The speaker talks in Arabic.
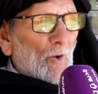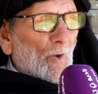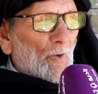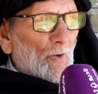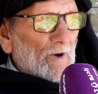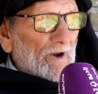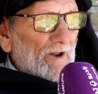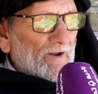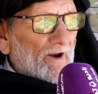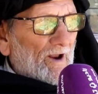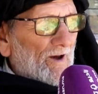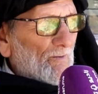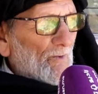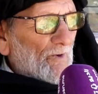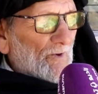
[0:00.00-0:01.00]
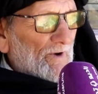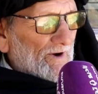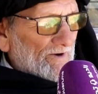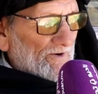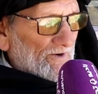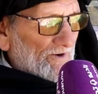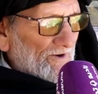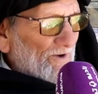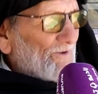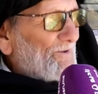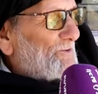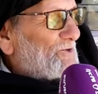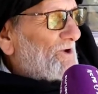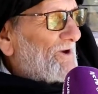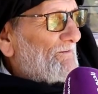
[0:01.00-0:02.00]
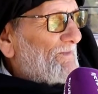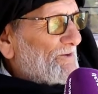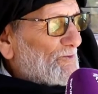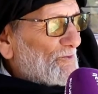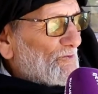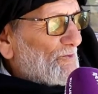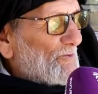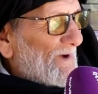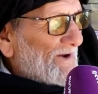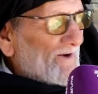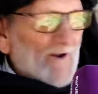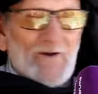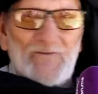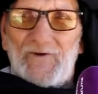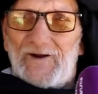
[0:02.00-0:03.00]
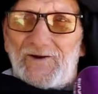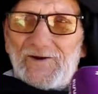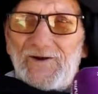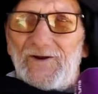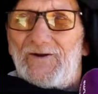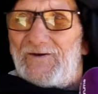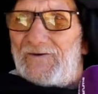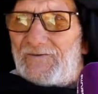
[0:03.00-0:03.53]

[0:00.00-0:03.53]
والله يرحم الوالدين وشي لما تشوفوا معنا في هذا